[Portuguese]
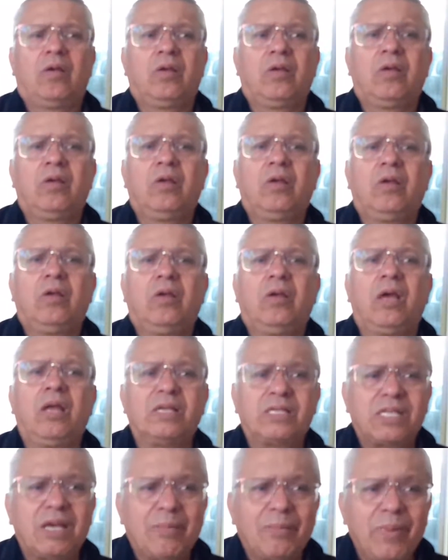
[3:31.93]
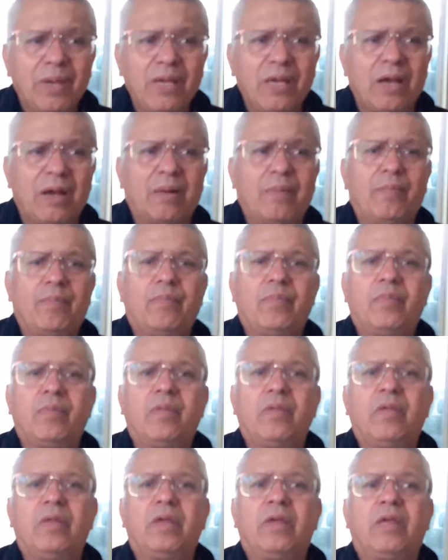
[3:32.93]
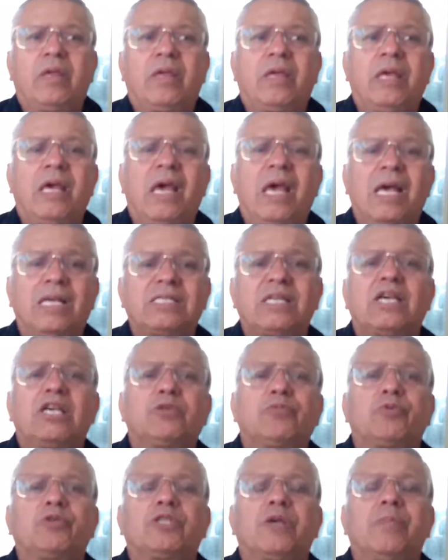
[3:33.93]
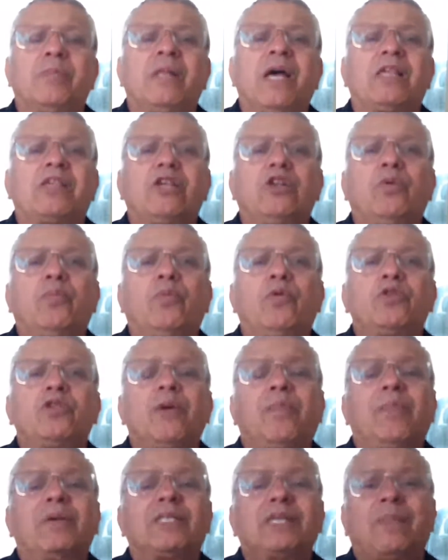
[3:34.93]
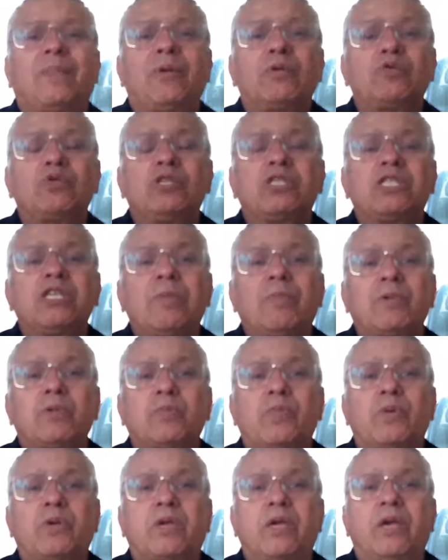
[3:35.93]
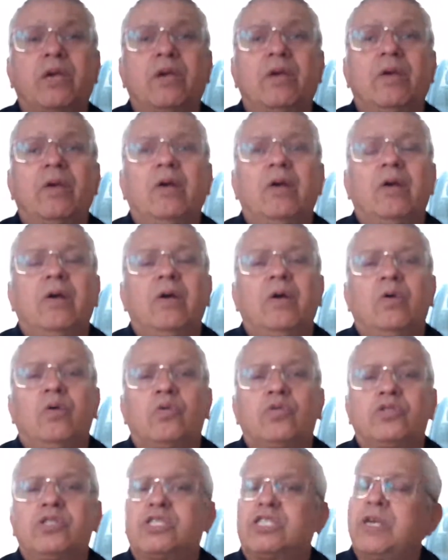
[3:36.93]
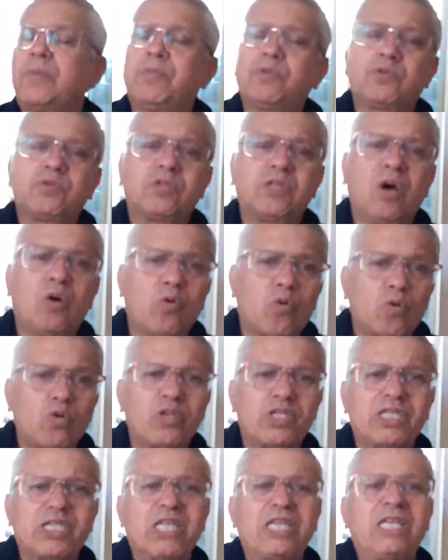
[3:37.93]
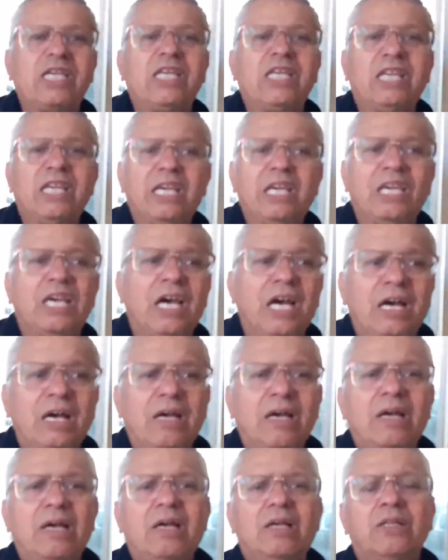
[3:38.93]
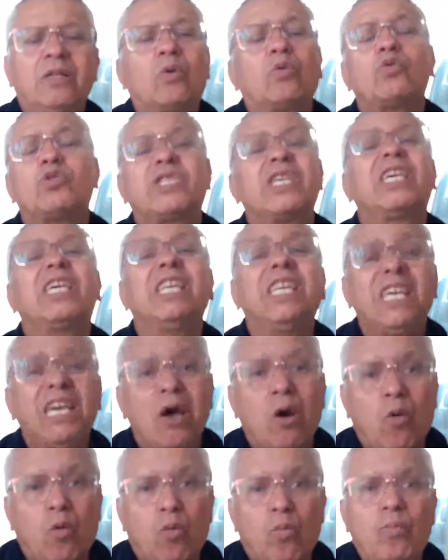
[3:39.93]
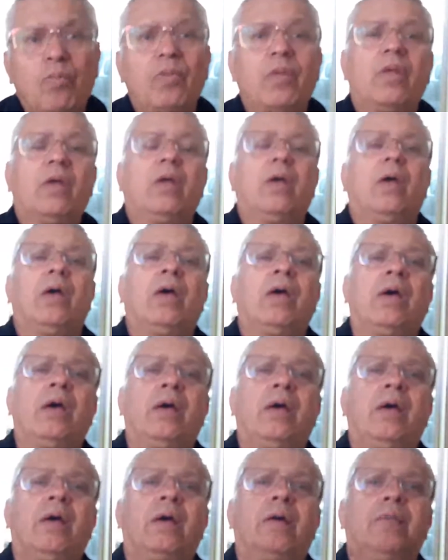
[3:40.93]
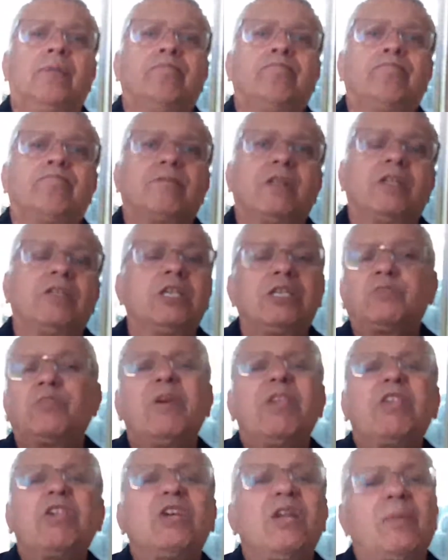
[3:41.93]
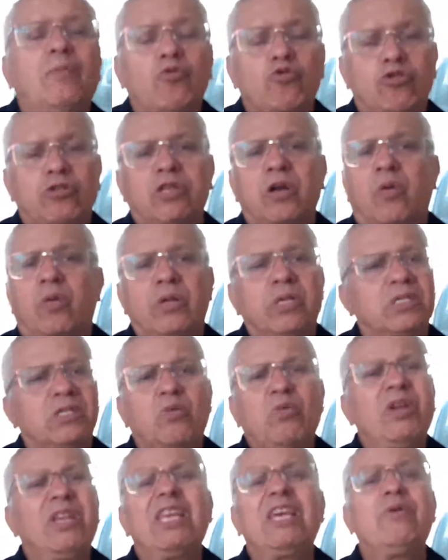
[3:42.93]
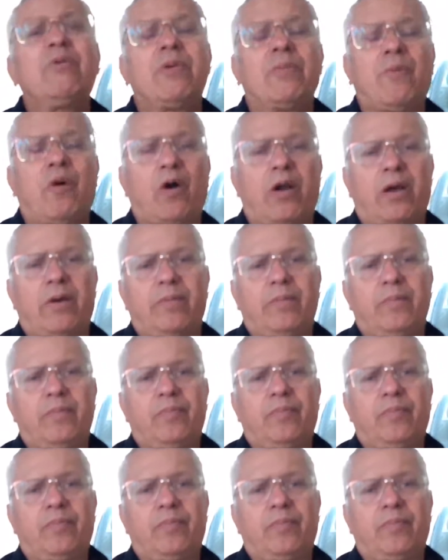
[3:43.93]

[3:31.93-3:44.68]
E ele sabia que essa responsabilidade não podia passar para os discípulos, porque os discípulos não conseguiria, não conseguiriam é, despedir a multidão. Eles não iriam embora.